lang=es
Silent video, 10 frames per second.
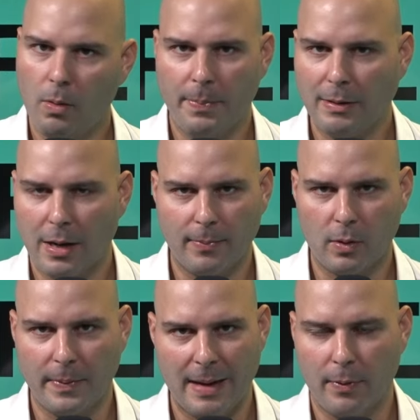no es comprar una
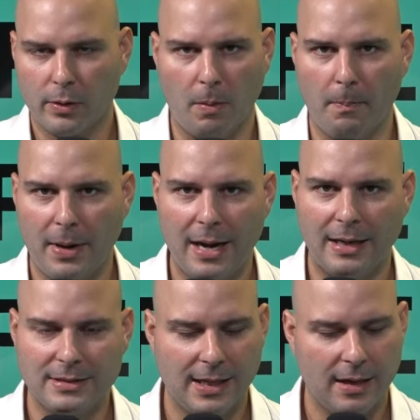propiedad por
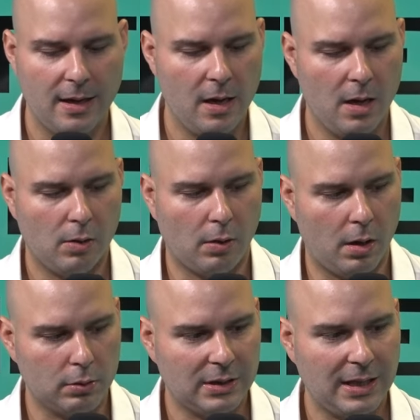comprarla. Así que
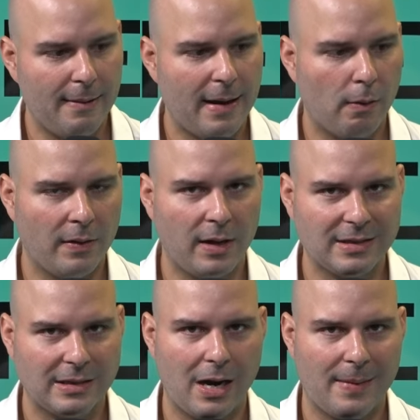cuando tú estés evaluando y
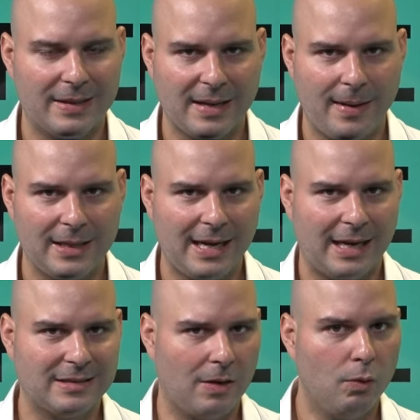haciendo la
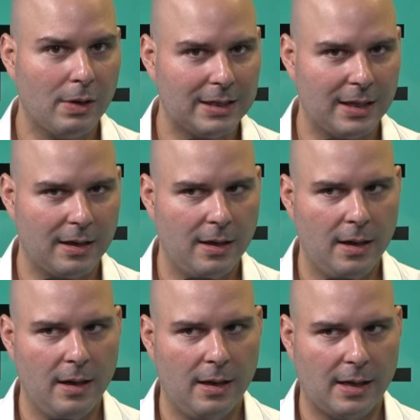matemática, asegúrate
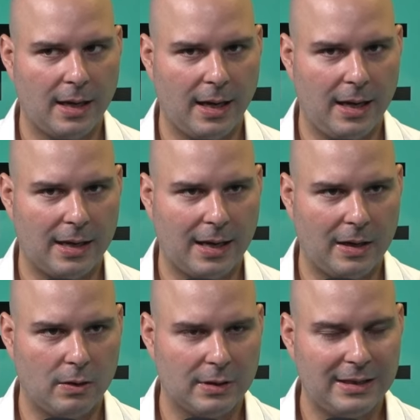que,
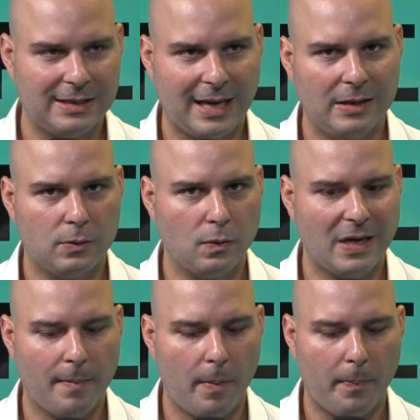que no te estés tan
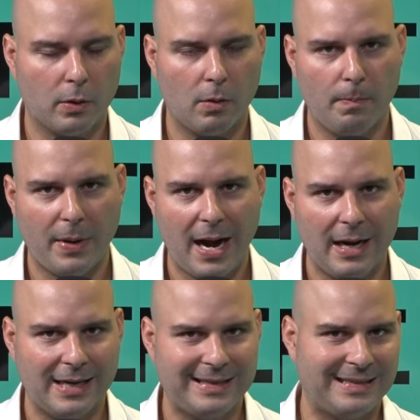entusiasmado por
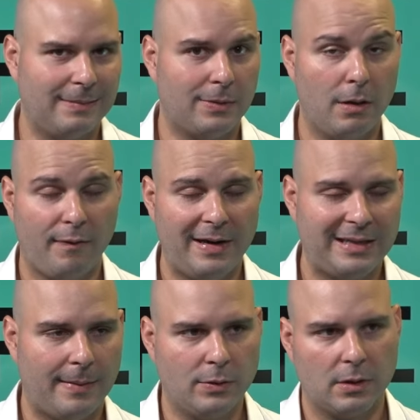comprar, que te acepten la
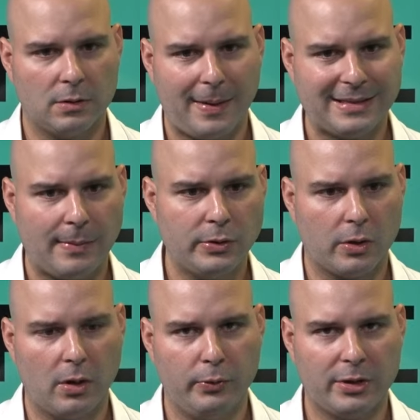oferta. Mucho, esto pasa
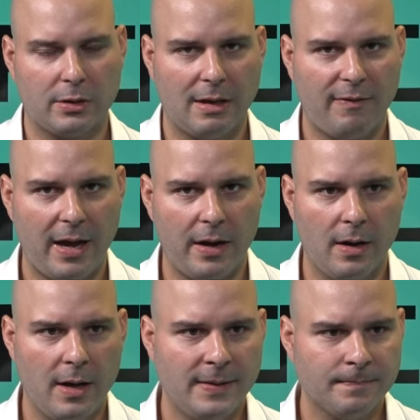mucho con los muchachos de
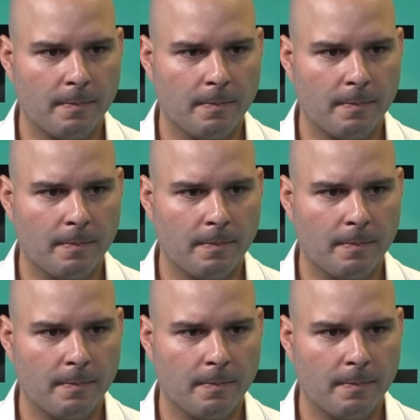Fire,